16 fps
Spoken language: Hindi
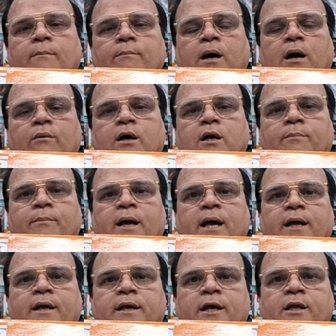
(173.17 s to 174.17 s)
पावर
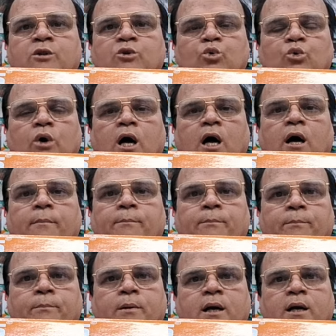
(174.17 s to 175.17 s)
बैंक के थ्रू
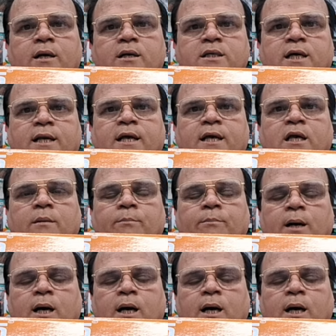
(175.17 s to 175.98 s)
आप करंट जाने के